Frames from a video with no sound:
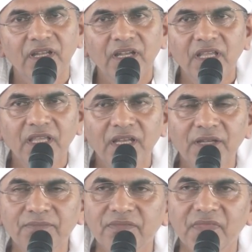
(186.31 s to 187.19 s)

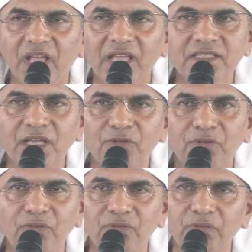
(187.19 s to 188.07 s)
लेकिन ऐसा
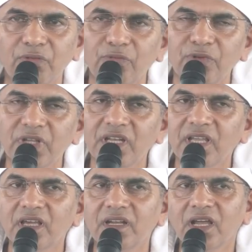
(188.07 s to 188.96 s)
उनके लिए
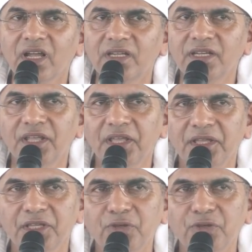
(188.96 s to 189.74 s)
करना कठिन है